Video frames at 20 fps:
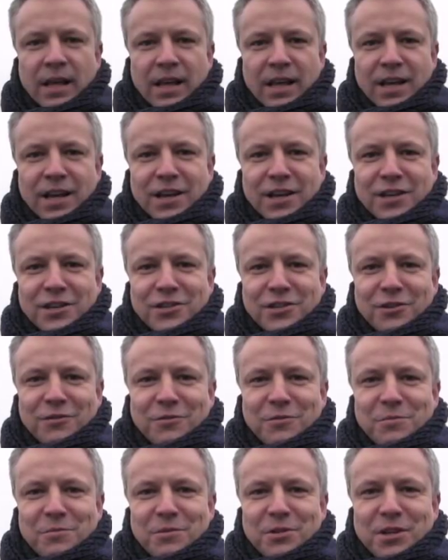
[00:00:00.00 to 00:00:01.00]
E,
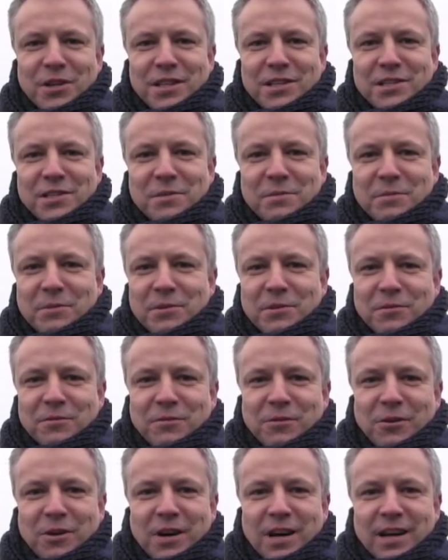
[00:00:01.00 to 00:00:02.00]
szanowni mieszkańcy gminy
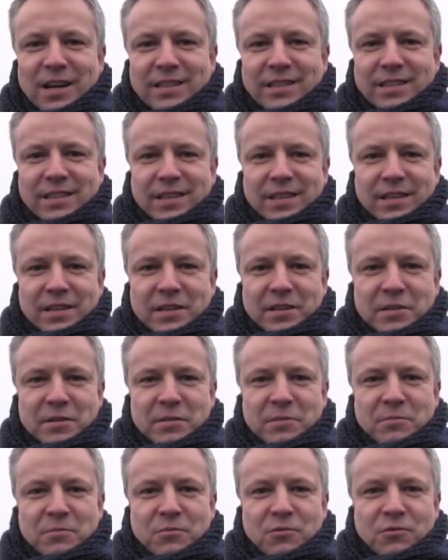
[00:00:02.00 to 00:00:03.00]
Nowogard e,
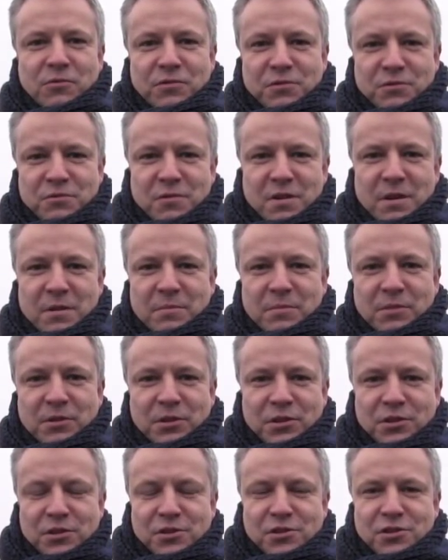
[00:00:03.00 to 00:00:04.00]
mówiłem,
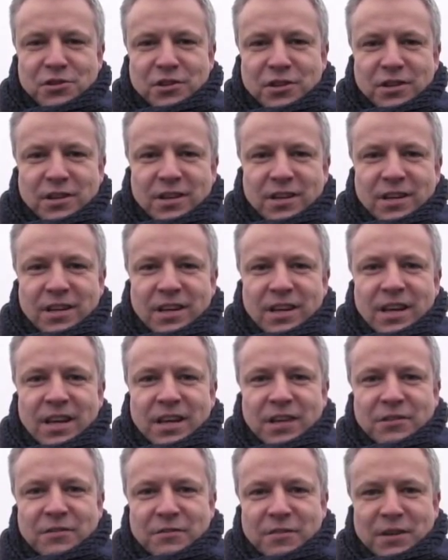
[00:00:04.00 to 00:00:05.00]
iż e,
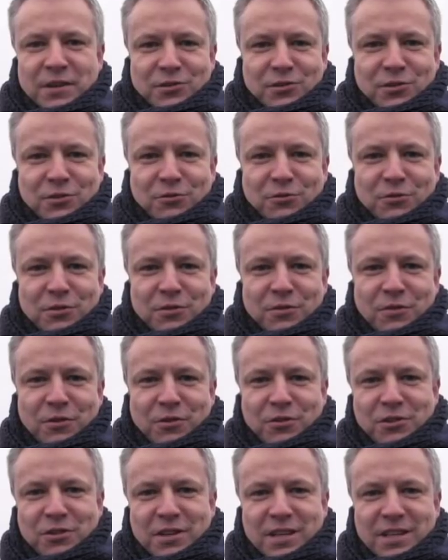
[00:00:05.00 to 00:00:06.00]
inwestor, który
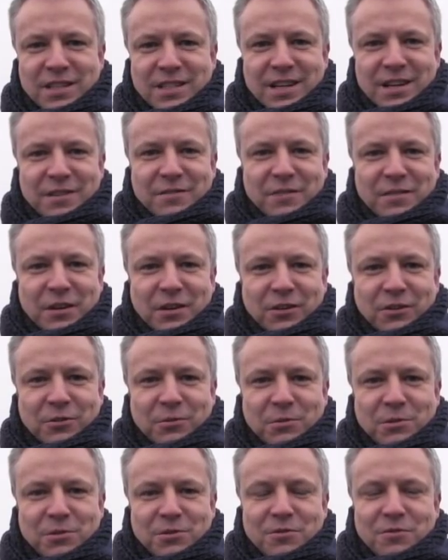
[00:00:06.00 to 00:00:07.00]
wchodzi na strefę
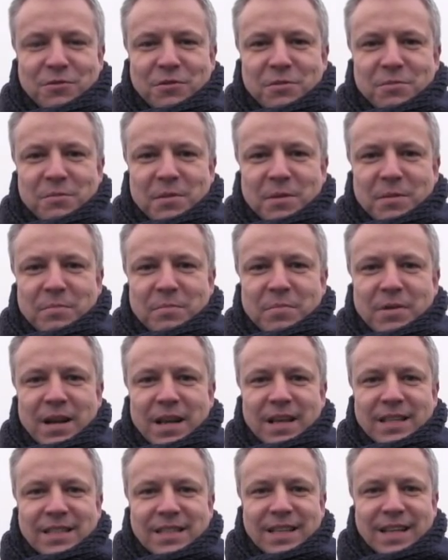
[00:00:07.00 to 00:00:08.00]
ekonomiczną, firma
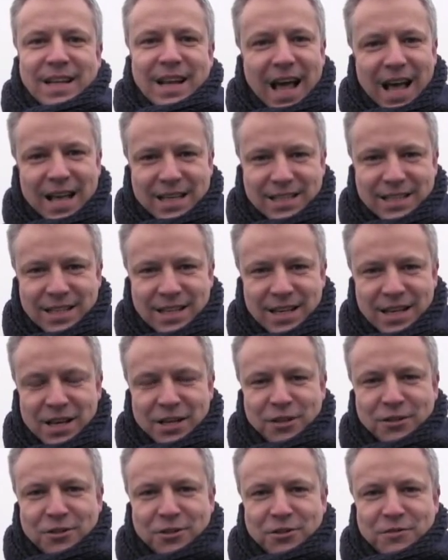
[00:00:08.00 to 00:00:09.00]
Press Glass,
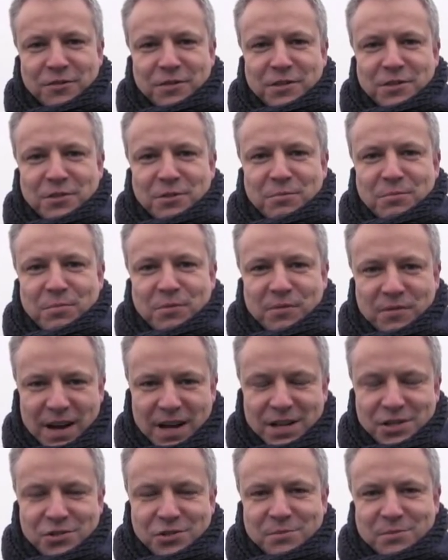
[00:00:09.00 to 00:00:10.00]
to inwestor
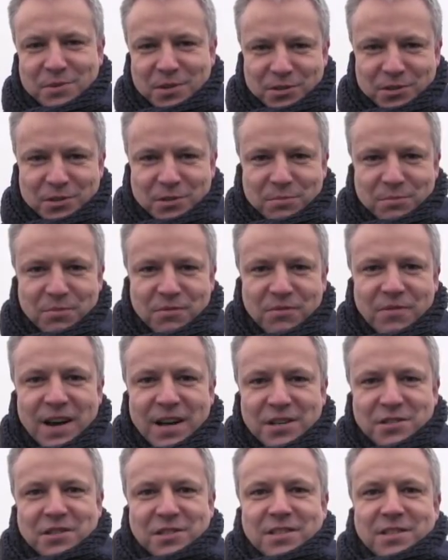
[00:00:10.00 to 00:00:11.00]
poważny, mający
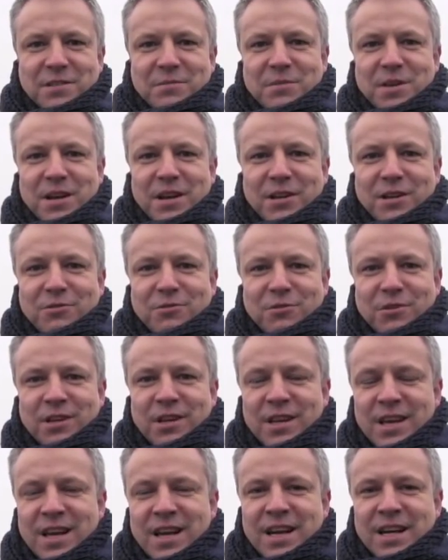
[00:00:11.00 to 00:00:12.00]
poważne zamiary, który
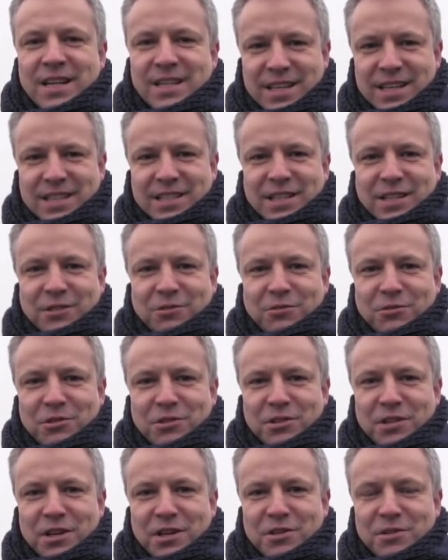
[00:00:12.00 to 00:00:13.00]
chce zatrudnić
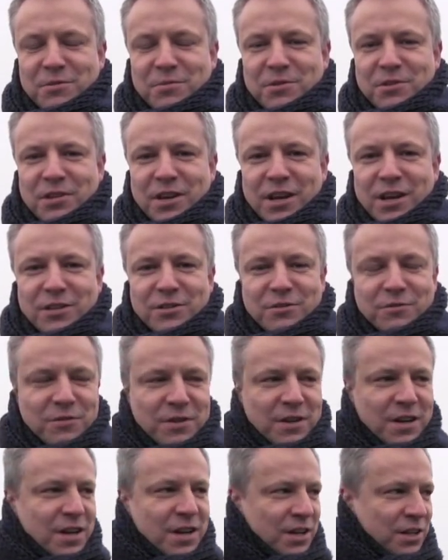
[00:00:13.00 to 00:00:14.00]
naszych mieszkańców.
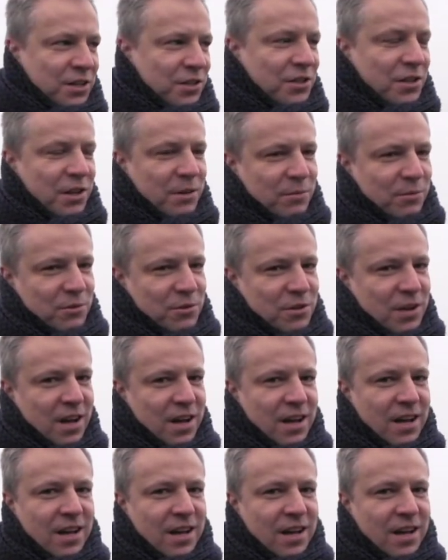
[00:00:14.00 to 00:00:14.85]
Dzisiaj można